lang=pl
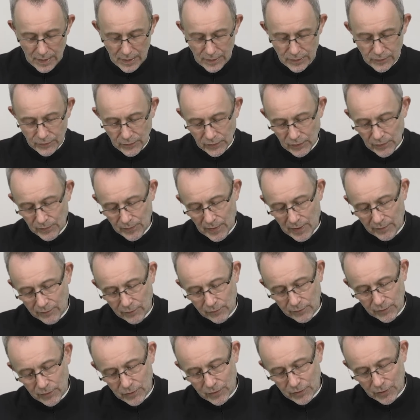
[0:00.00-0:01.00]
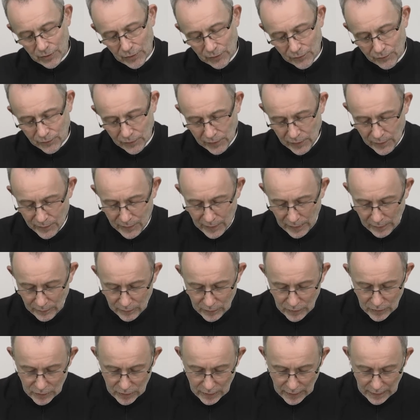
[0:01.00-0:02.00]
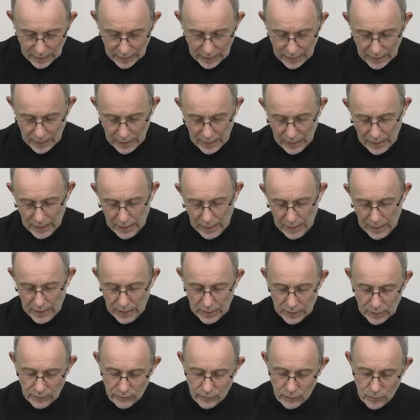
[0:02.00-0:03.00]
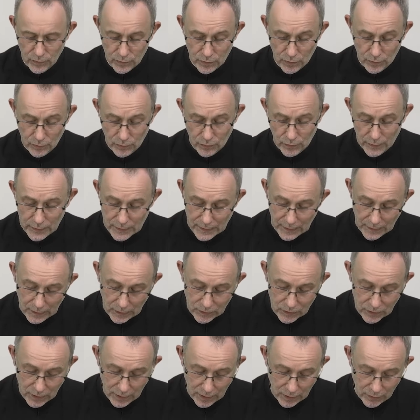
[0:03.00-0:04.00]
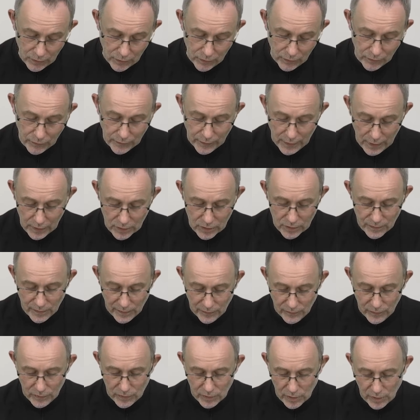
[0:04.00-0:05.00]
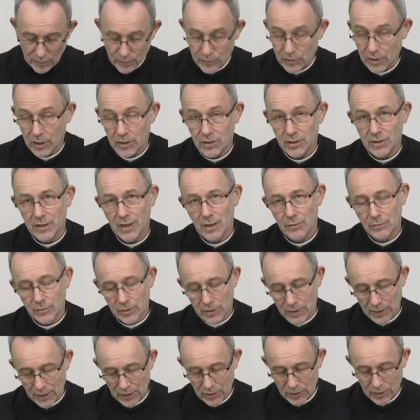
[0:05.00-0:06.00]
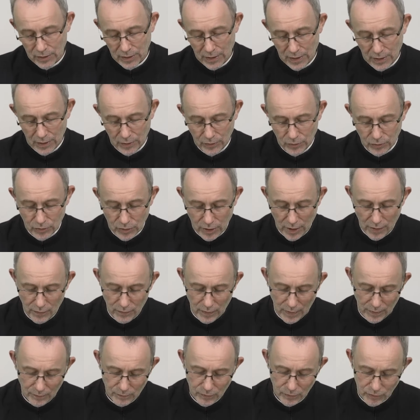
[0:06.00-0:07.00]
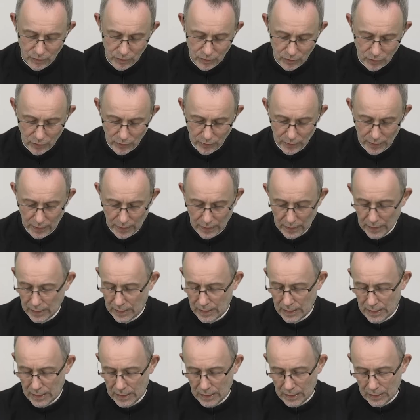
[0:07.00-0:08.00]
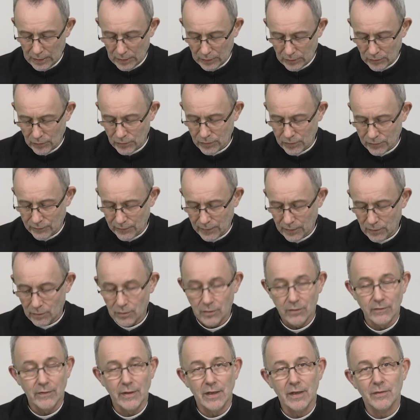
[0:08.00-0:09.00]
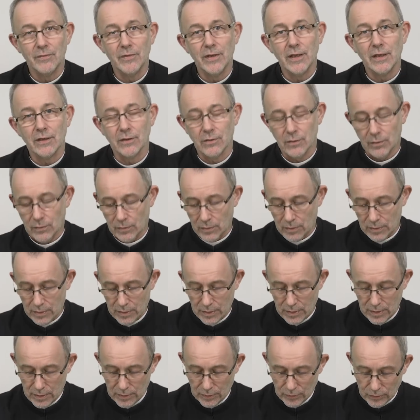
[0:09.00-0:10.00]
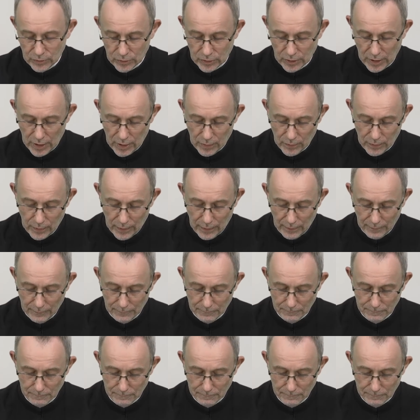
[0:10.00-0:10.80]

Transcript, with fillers: Święty Paweł w liście do Filipian pisze, że w dniu sądu ostatecznego nasz Zbawiciel przekształci nasze ciała poniżone do swego chwalebnego ciała.